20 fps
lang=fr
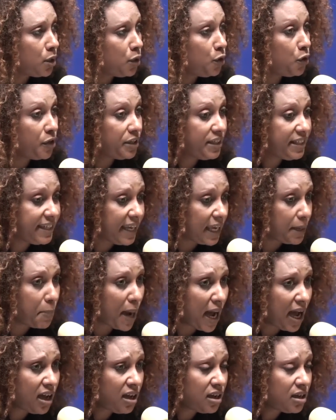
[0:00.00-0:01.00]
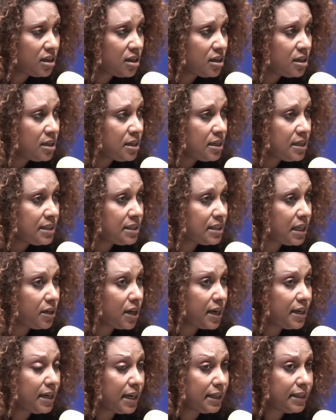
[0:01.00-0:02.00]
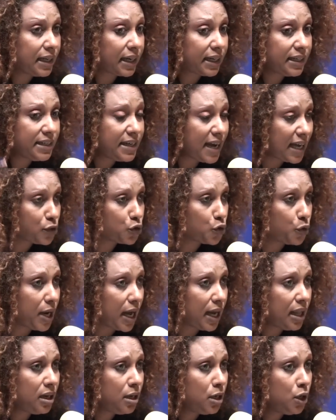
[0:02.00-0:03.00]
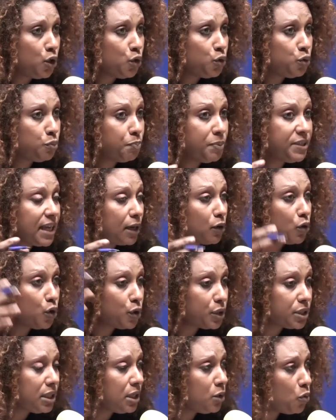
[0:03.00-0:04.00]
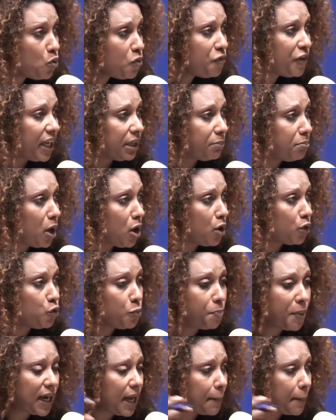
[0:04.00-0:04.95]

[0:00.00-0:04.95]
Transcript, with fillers: le débat c'est d'un intérêt national mais ça cause ouvertement. Donc, pas